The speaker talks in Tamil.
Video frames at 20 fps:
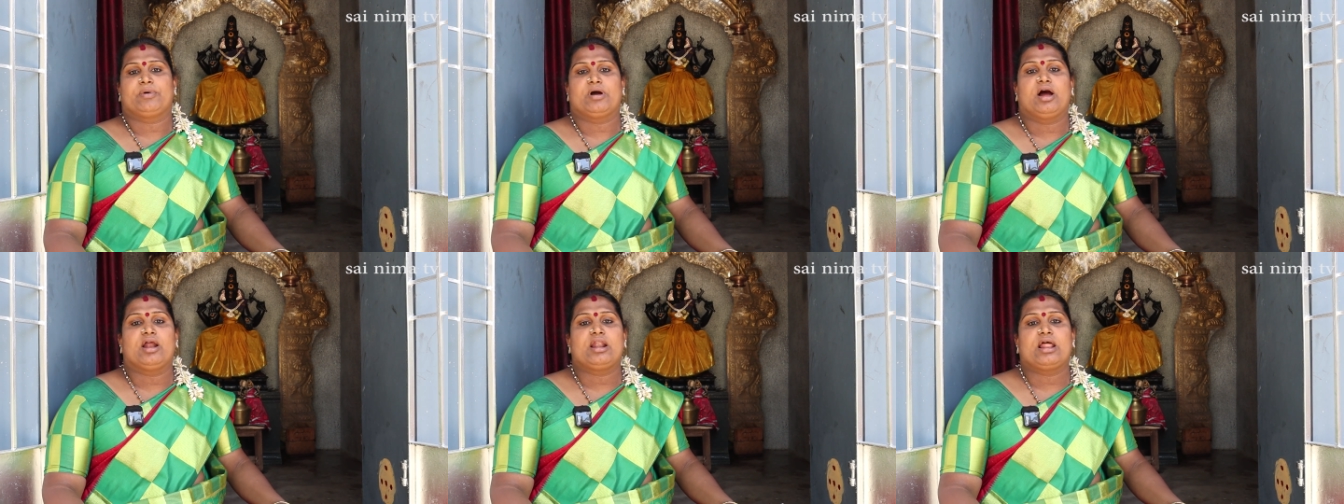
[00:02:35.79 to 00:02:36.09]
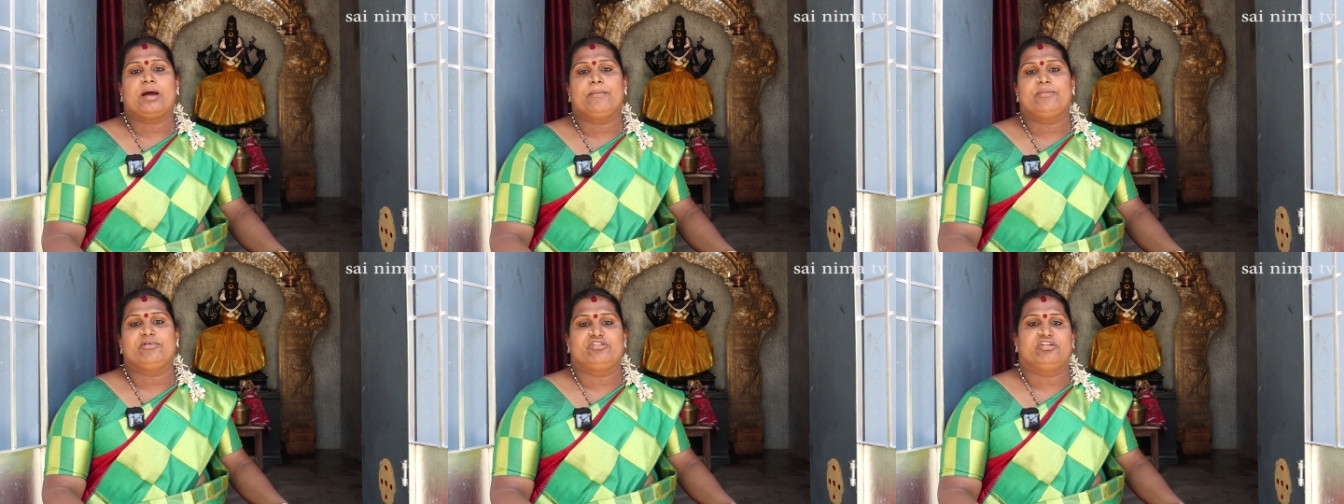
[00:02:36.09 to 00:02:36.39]

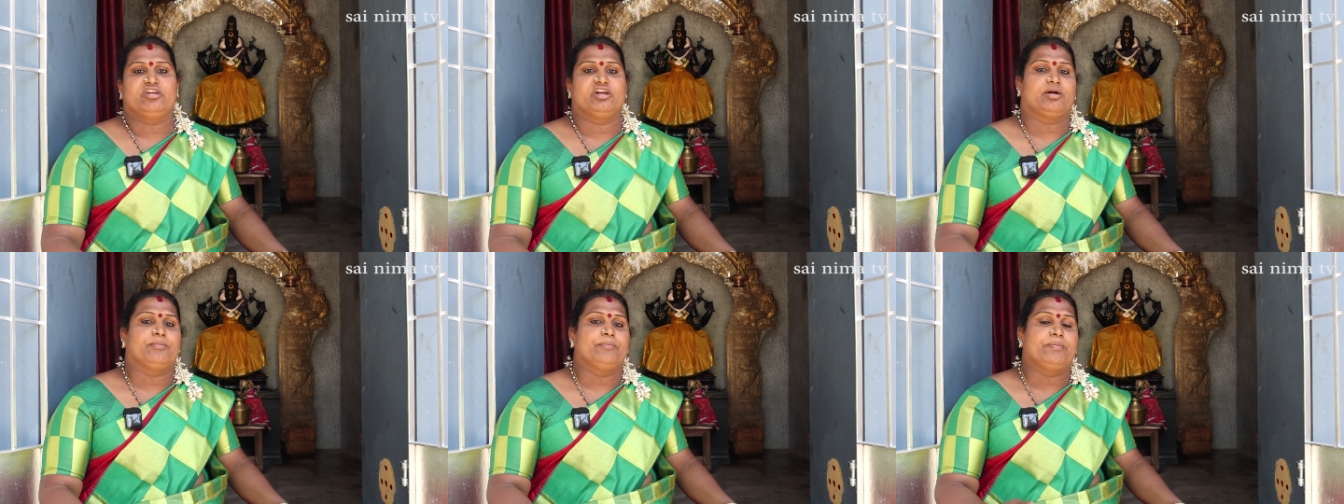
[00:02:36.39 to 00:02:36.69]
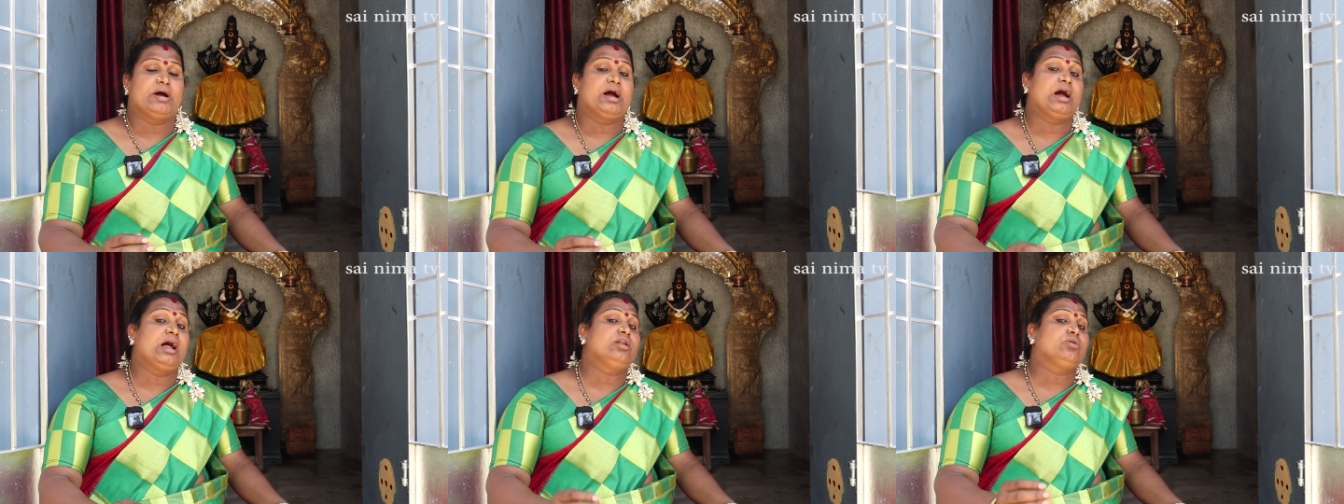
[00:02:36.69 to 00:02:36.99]

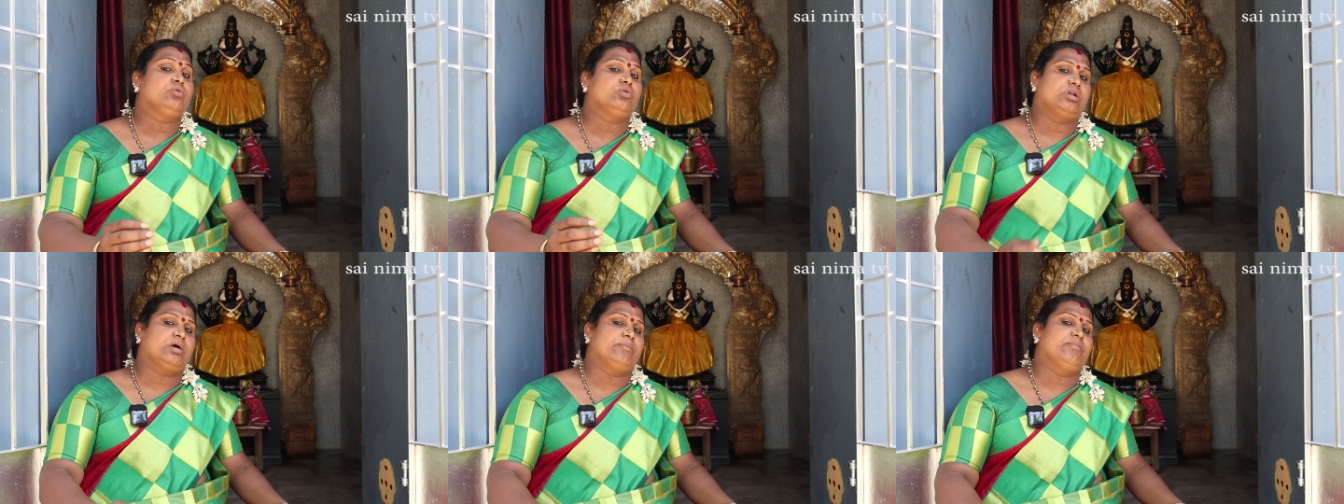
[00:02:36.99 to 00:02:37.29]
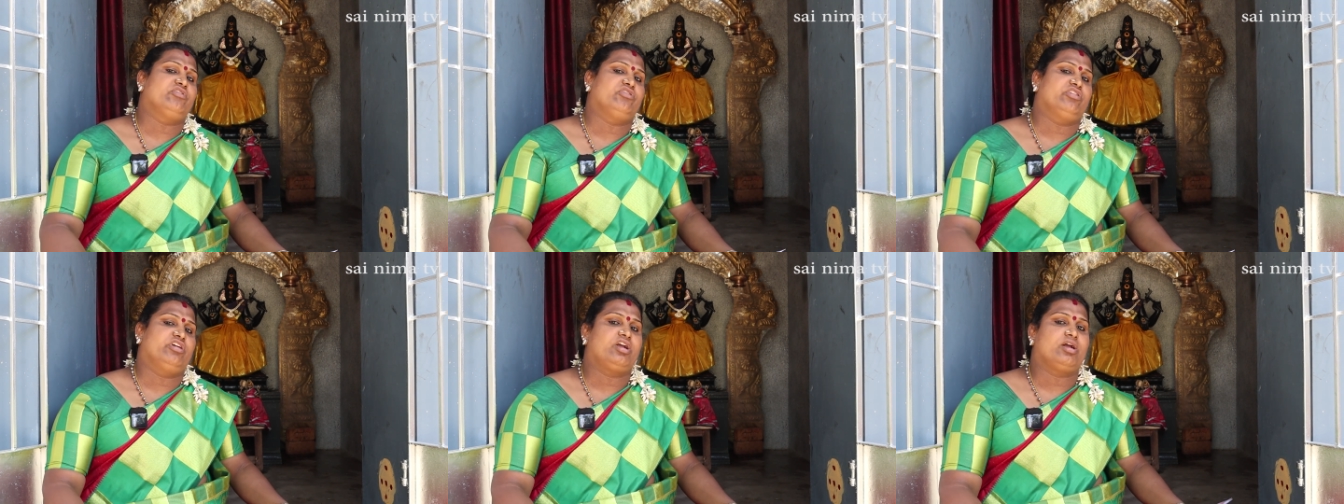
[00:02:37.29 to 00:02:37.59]
பாலாபிஷேகம் பால்குட
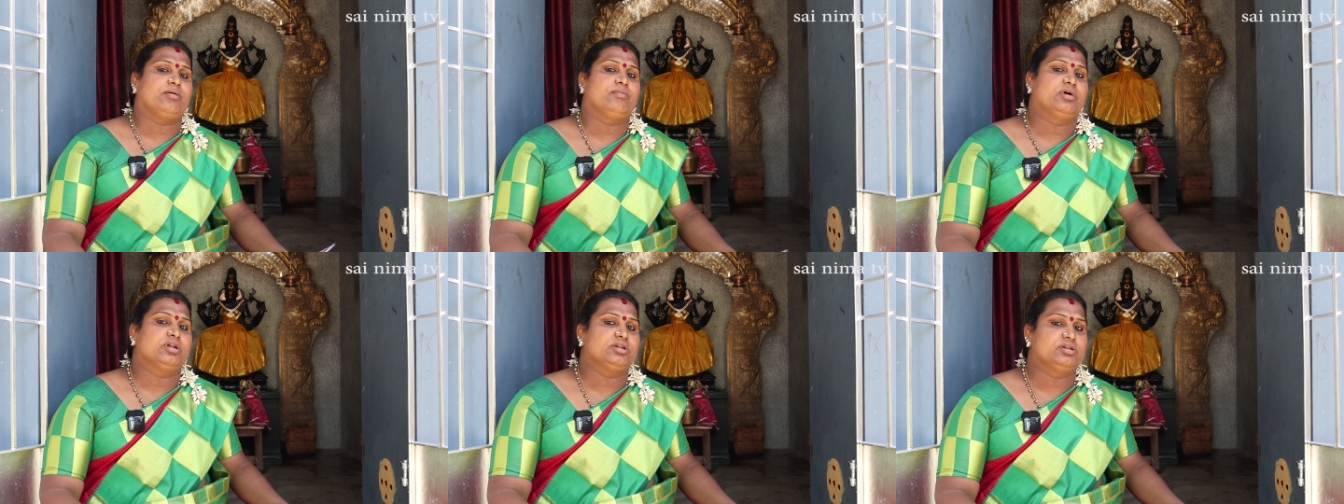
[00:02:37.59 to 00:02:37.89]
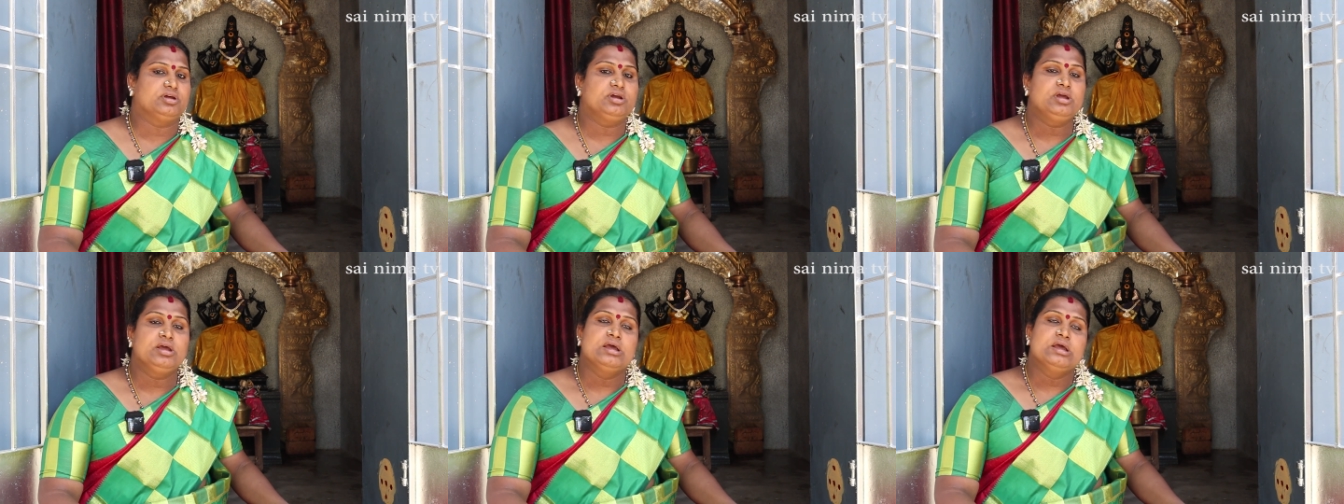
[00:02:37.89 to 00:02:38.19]
அபிஷேகம்
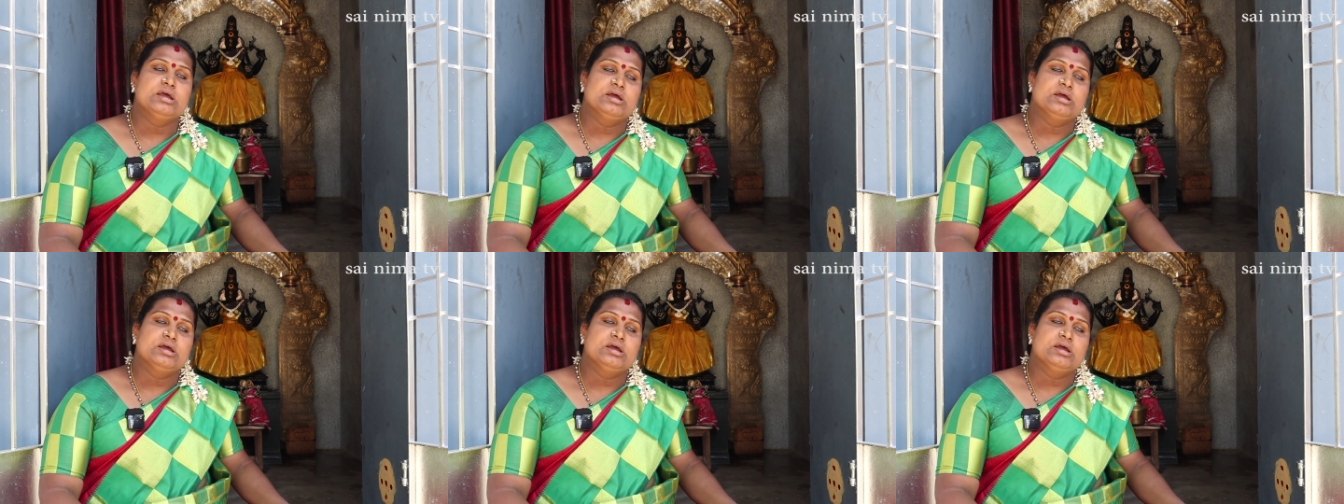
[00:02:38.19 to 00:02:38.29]
வந்து